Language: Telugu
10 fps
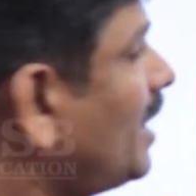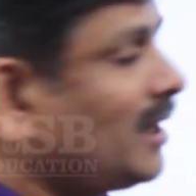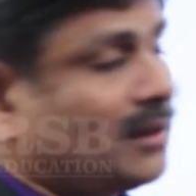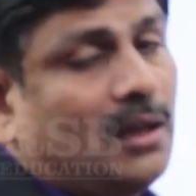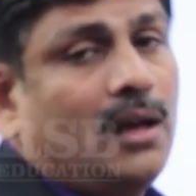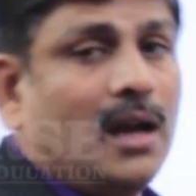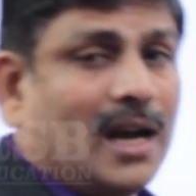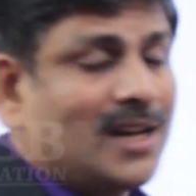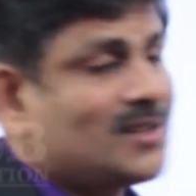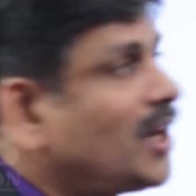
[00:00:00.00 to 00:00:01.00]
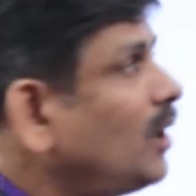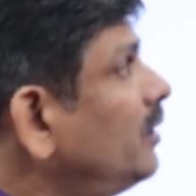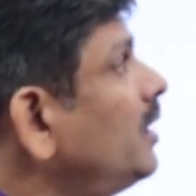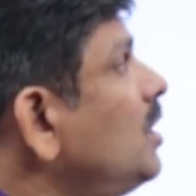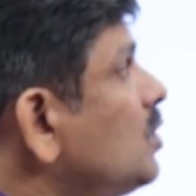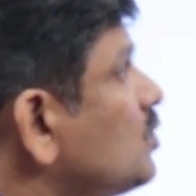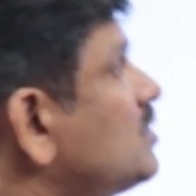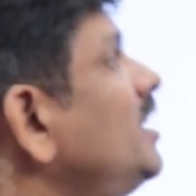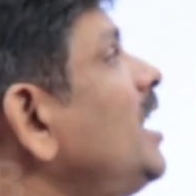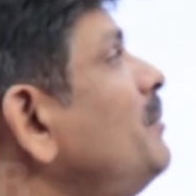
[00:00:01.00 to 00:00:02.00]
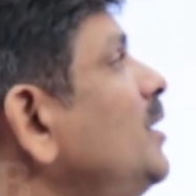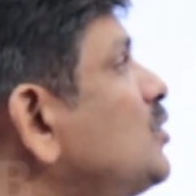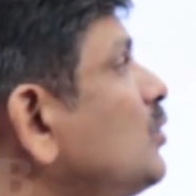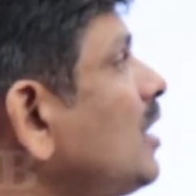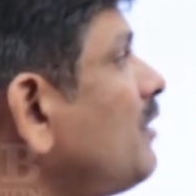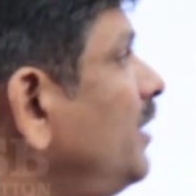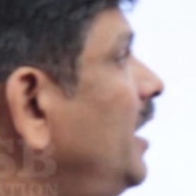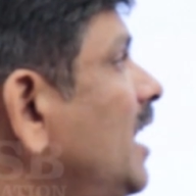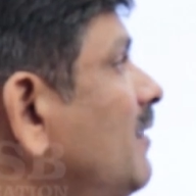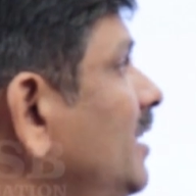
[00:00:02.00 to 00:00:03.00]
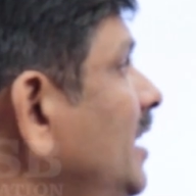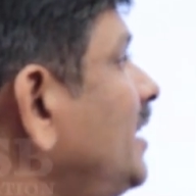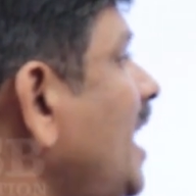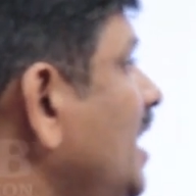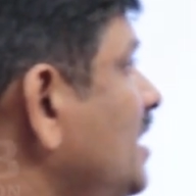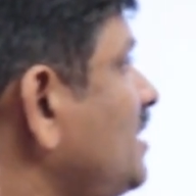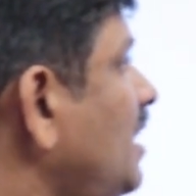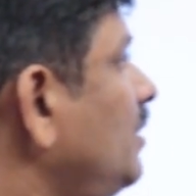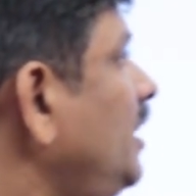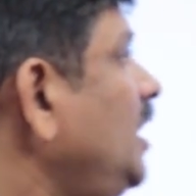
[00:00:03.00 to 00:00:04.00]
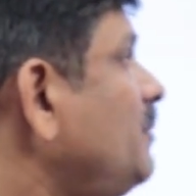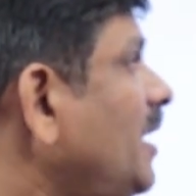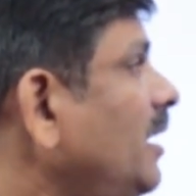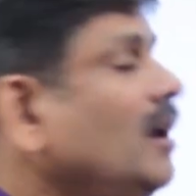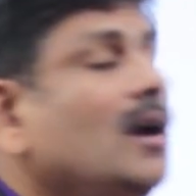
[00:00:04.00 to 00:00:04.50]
భారత్ అగ్రస్థానంలో ఉంది సో సీరం ఇన్స్టిట్యూట్ ఆఫ్ ఇండియా వాళ్ళు దీన్ని తయారు చేశారు ఇది మరి